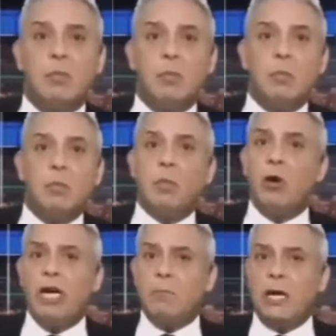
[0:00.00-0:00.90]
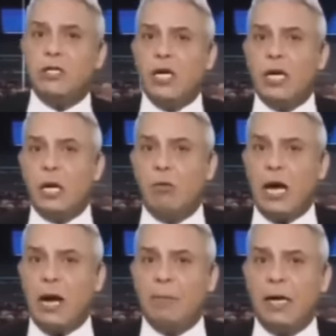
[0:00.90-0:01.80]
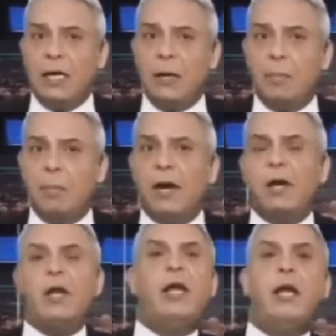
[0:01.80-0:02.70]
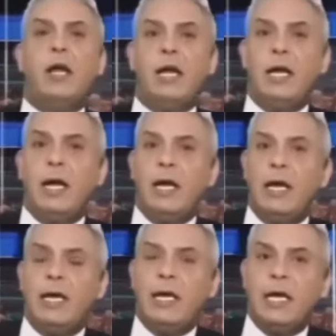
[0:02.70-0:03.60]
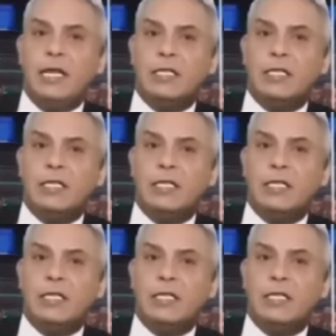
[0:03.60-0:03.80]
مواليد بلجيكا ولاعب نادي بيرنلي الانجليزي